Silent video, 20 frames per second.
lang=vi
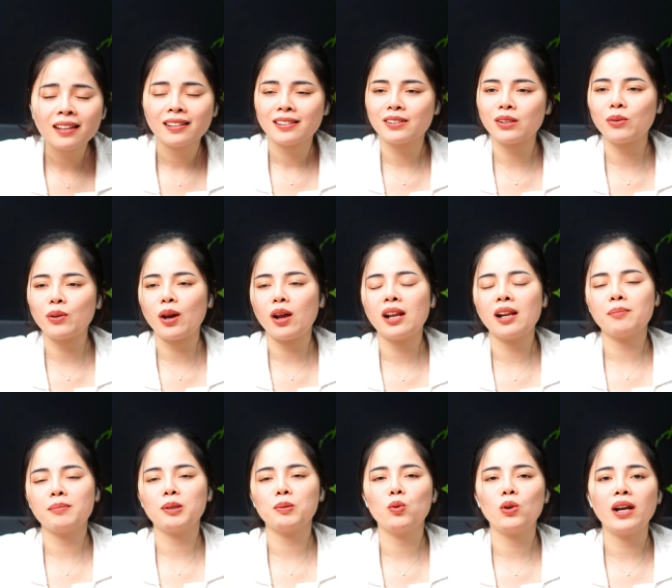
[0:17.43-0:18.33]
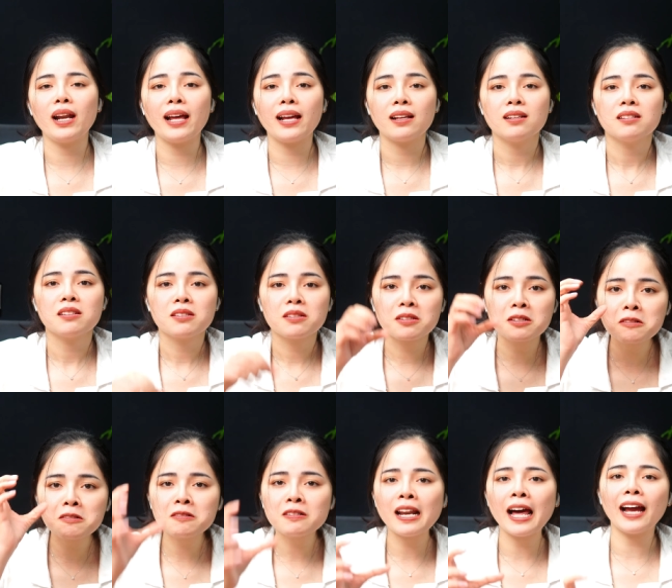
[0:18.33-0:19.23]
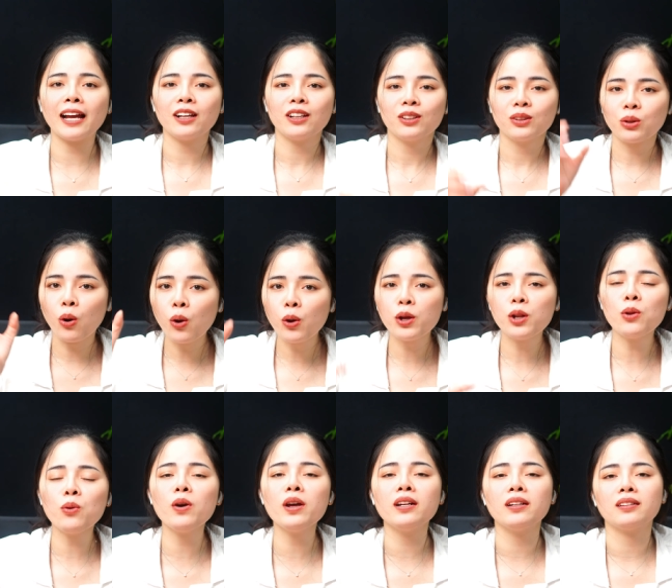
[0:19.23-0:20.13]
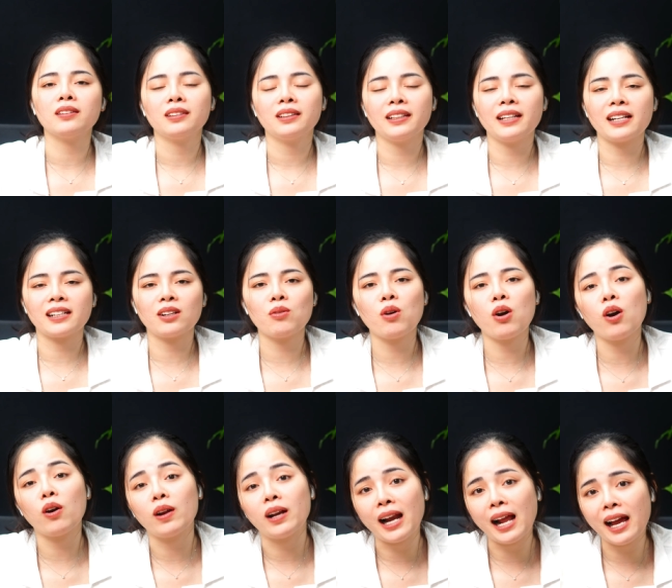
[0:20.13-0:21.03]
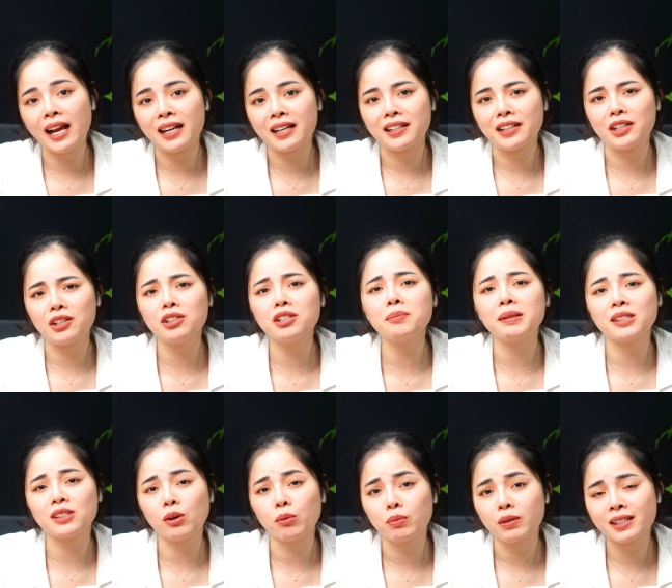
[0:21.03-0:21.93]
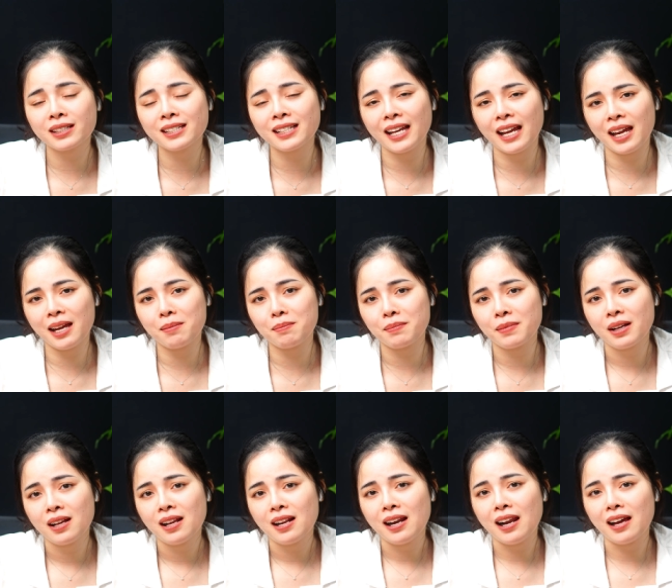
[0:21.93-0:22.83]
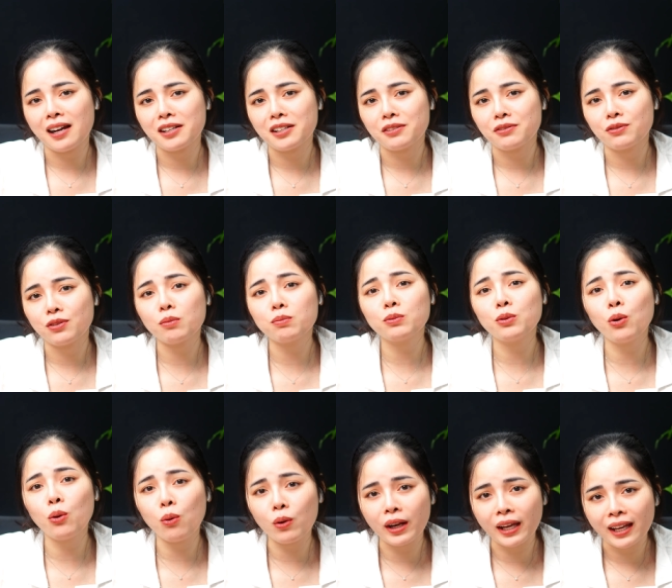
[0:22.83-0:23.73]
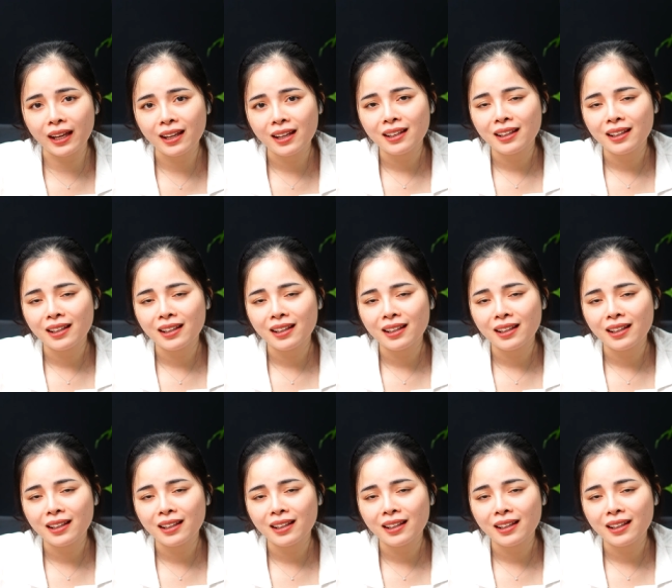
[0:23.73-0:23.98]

sau đó là mình muốn là dừng lại thôi luôn, thì đặt câu hỏi lại là nếu như mà chồng các chị em là người phong độ này,